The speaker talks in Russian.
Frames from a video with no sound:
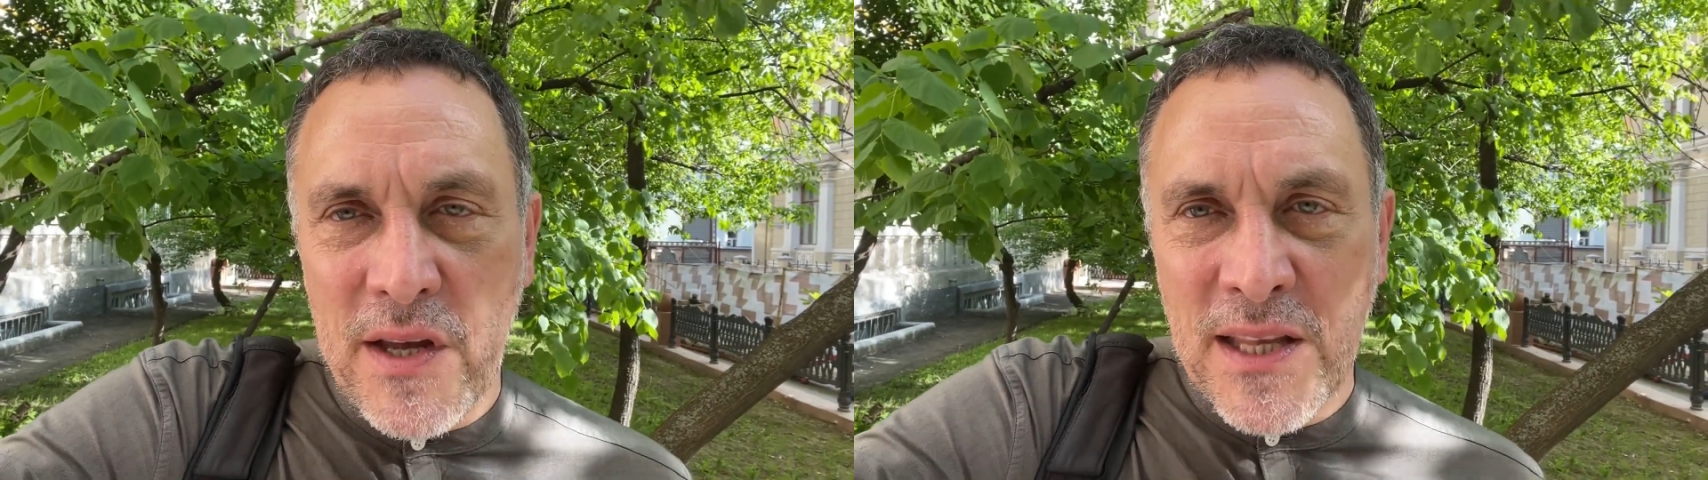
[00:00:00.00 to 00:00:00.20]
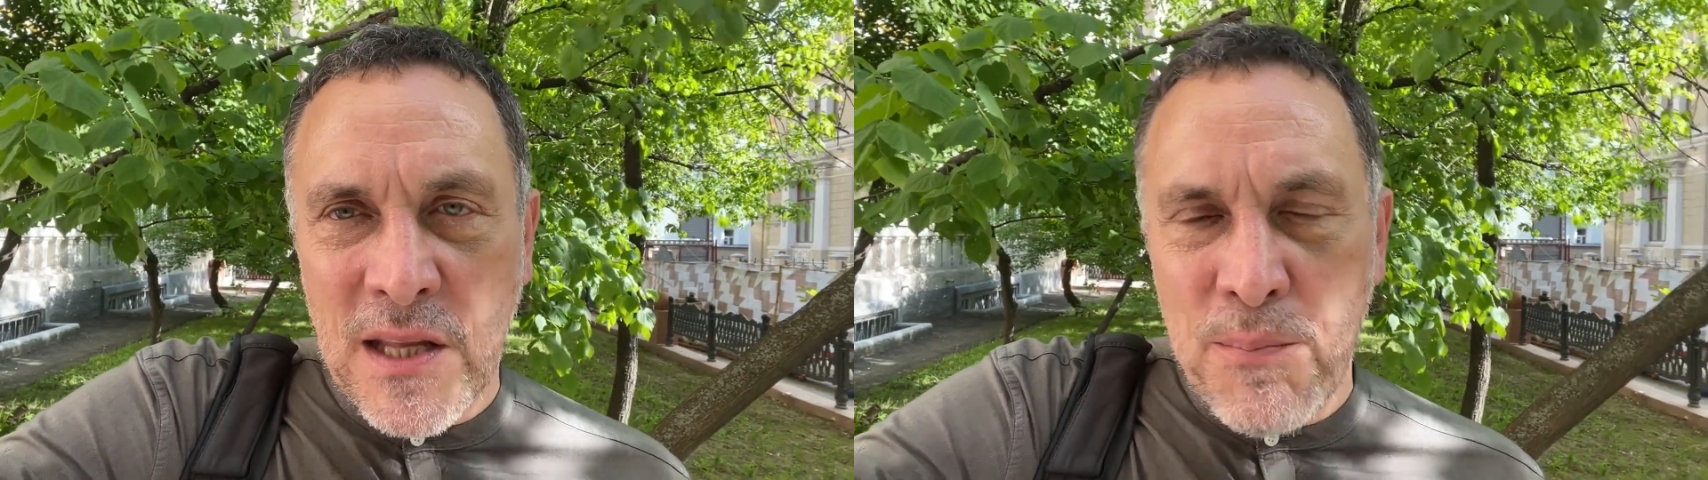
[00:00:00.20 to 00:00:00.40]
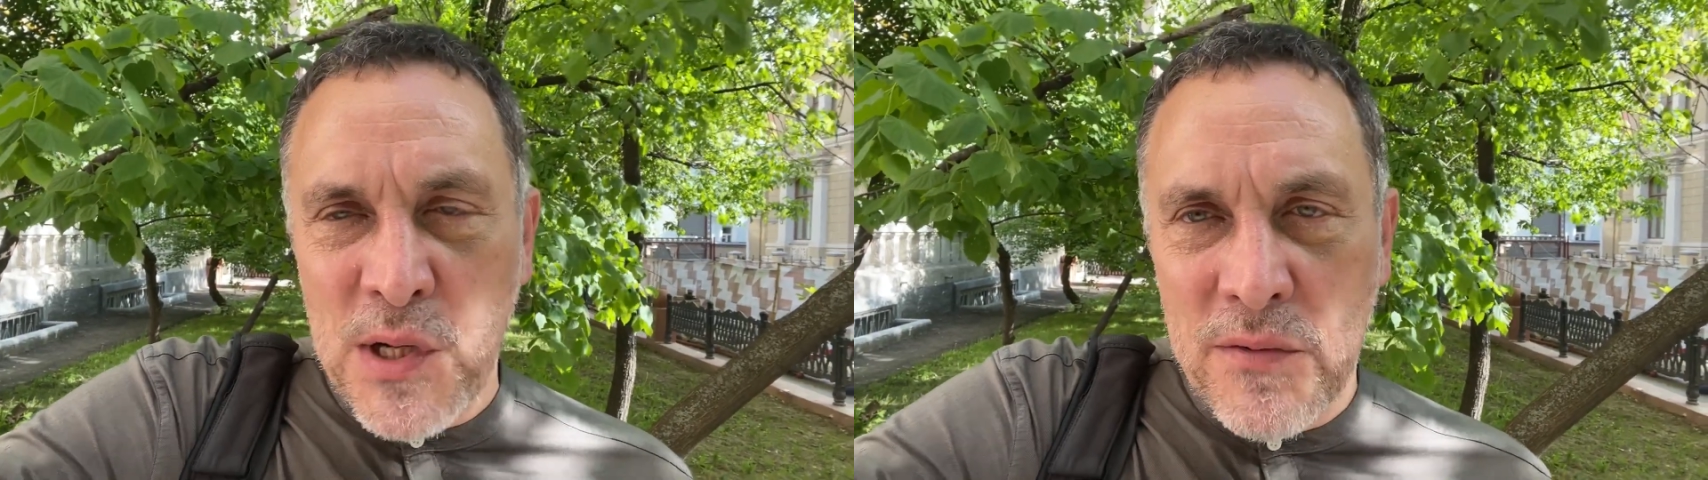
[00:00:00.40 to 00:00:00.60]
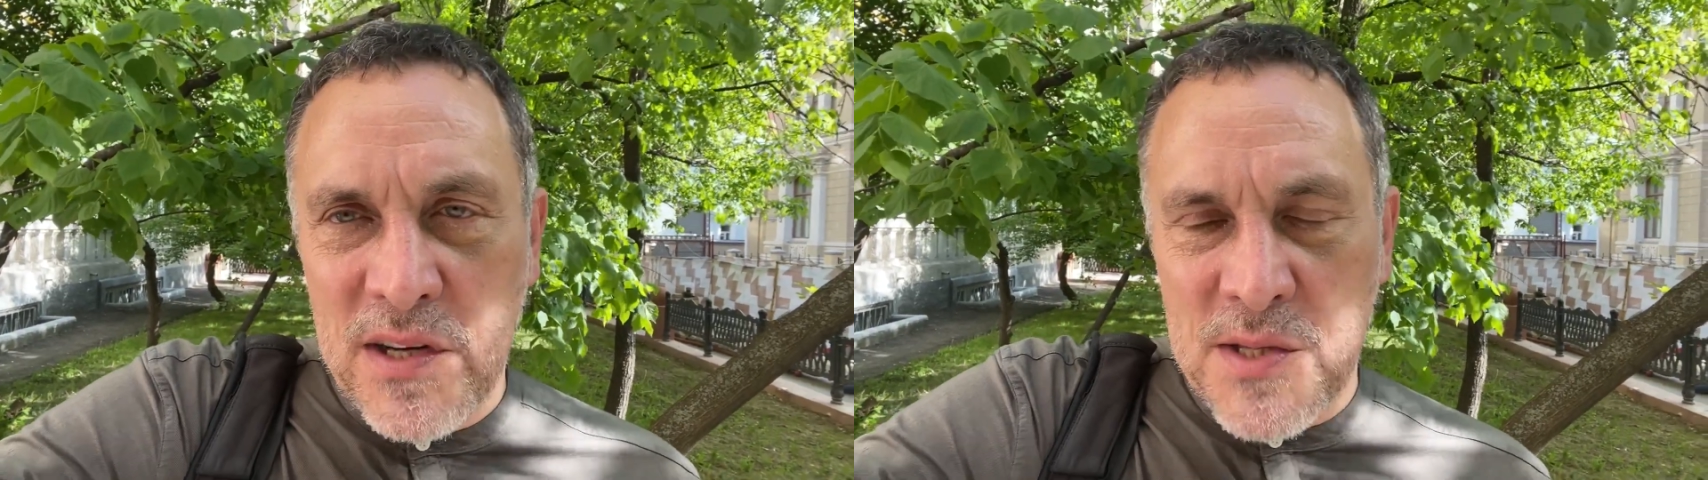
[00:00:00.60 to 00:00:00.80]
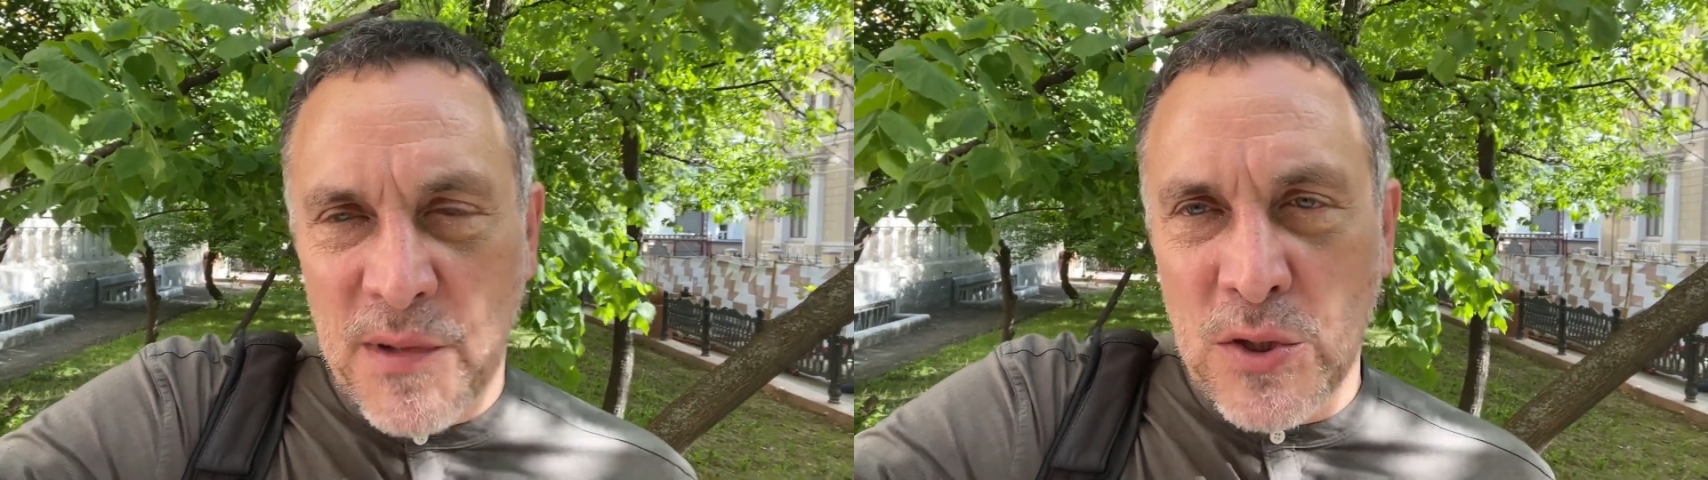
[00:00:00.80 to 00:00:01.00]
этапировали
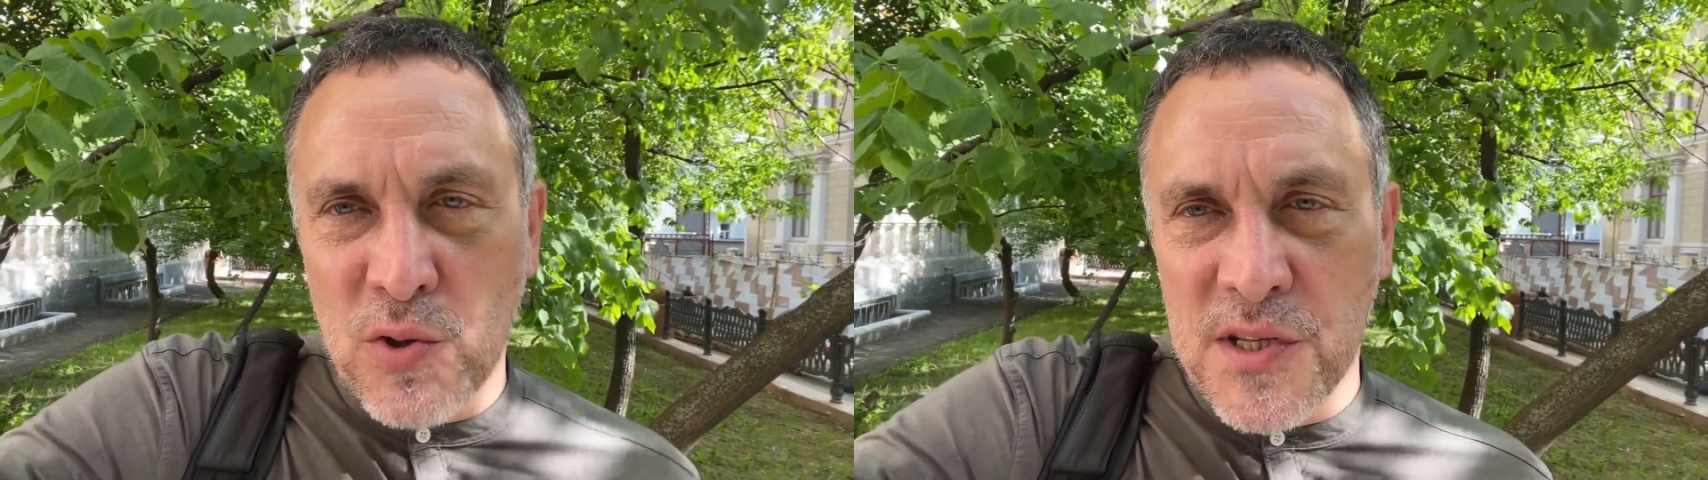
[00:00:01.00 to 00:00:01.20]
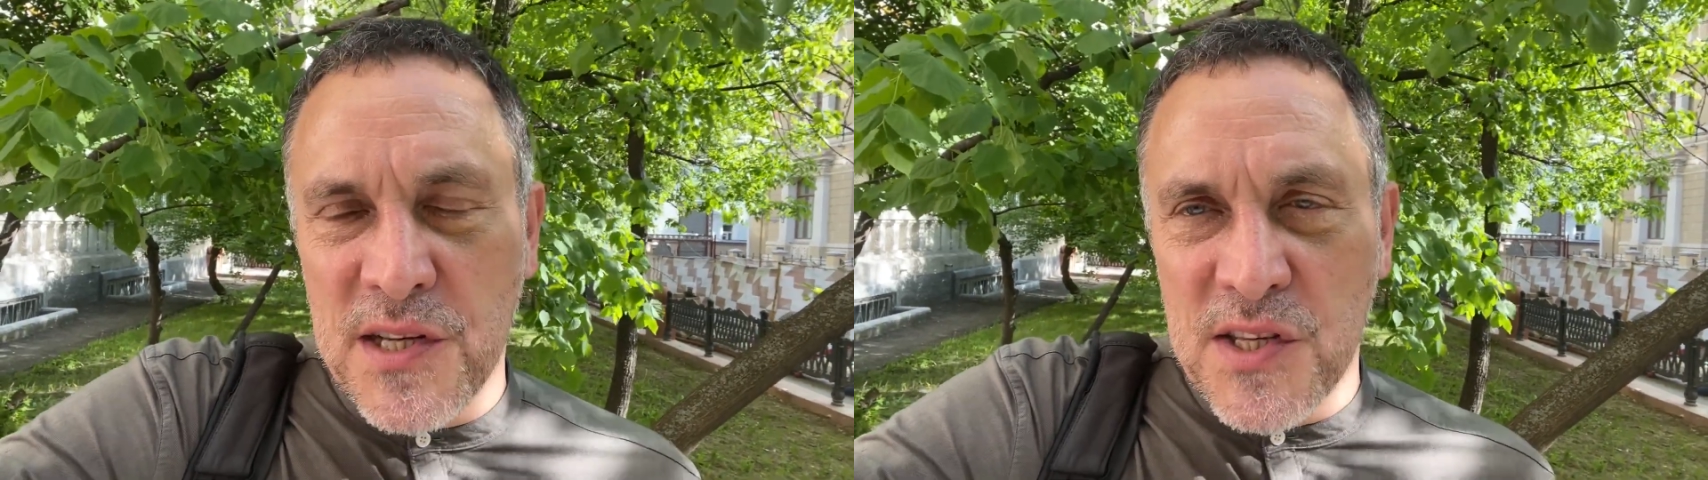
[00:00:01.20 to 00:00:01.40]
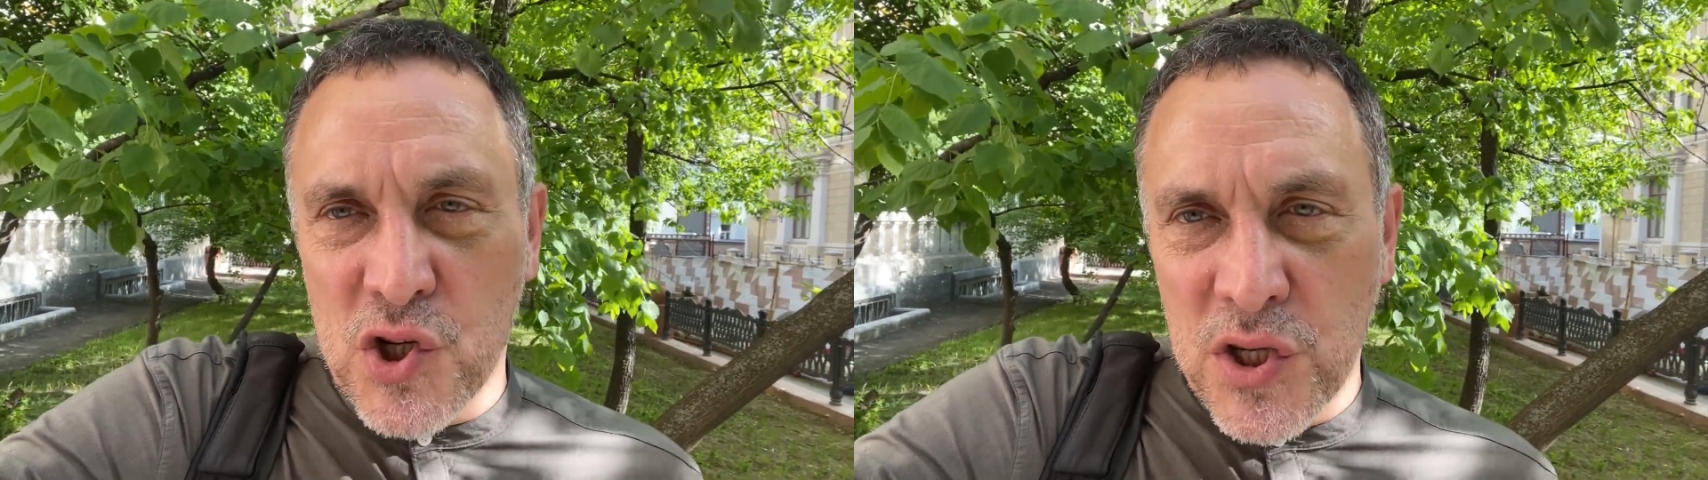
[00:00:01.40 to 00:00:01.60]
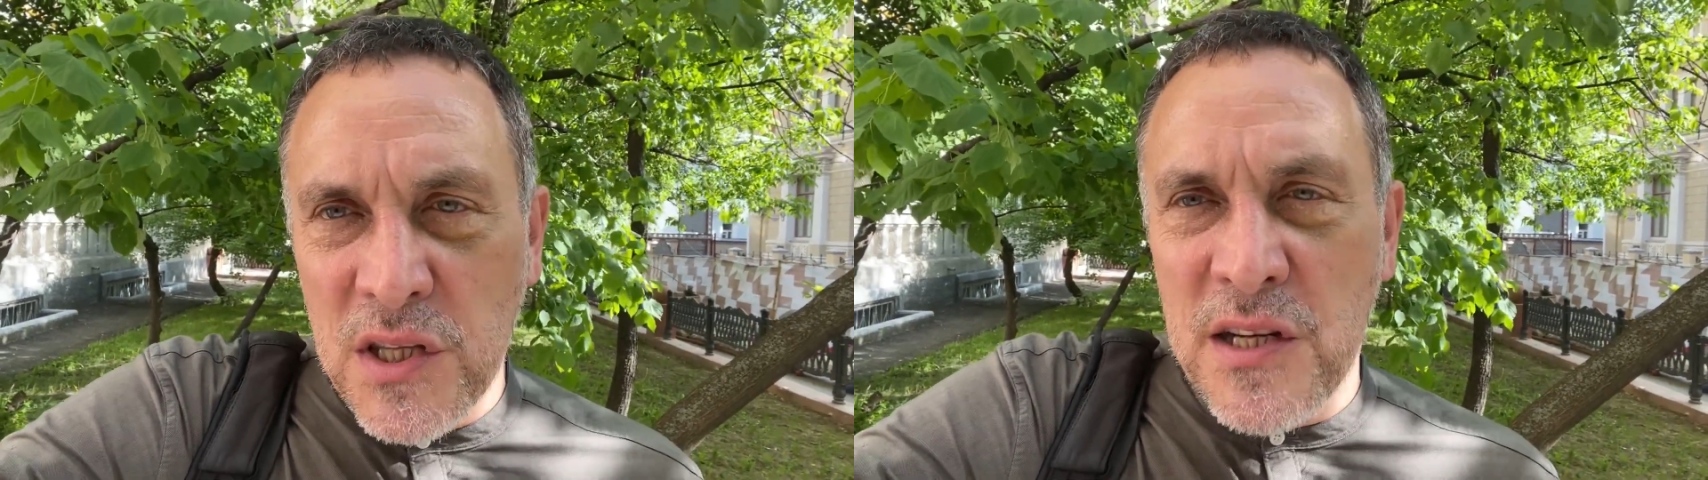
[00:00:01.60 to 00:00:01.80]
из матросской тишины,